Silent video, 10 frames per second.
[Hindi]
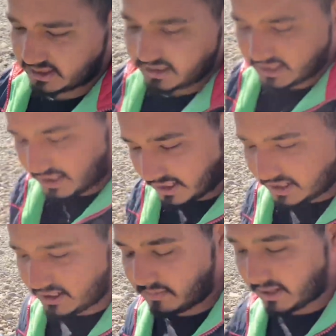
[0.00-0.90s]
से निकल
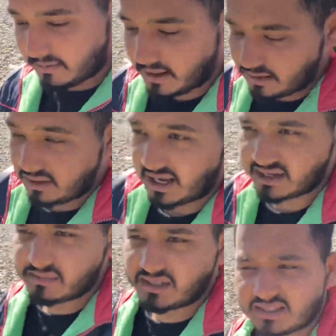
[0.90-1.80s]
गए हैं बाकी भाई लोग आ रहे
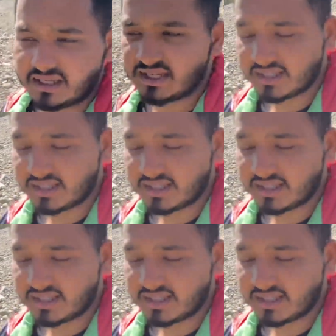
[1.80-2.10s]
हैं पीछे से